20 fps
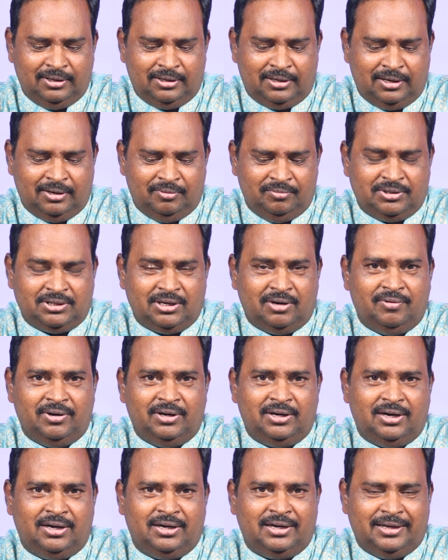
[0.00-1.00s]
ఇక్కడ విషయం
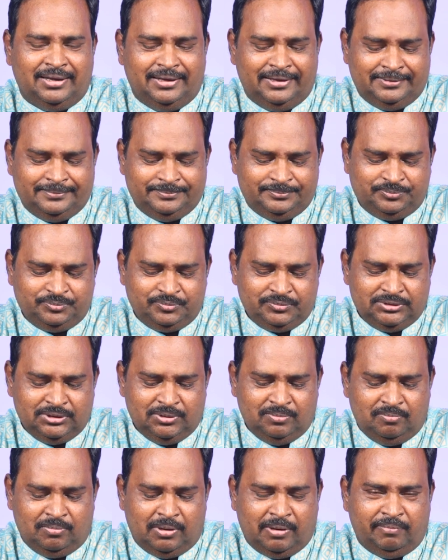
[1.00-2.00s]
ఏంటంటే
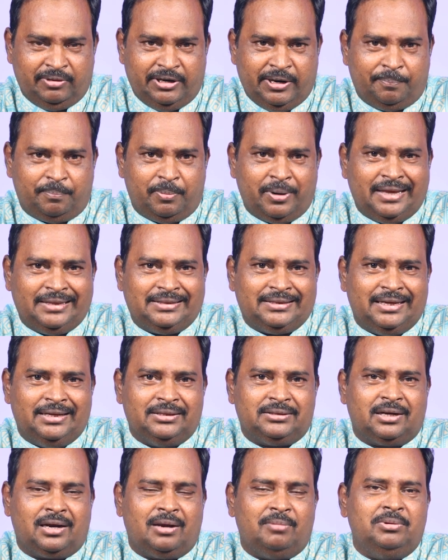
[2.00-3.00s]
మనం ఎప్పుడైతే
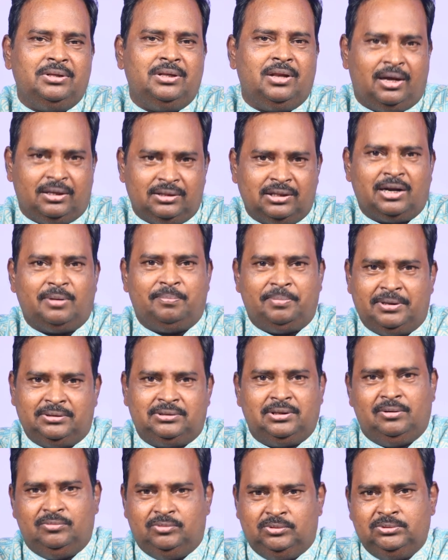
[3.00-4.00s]
ఇతరుల మీద
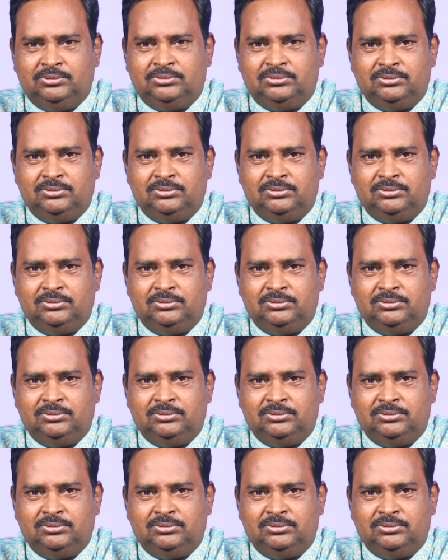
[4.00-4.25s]
ఆధారపడతామో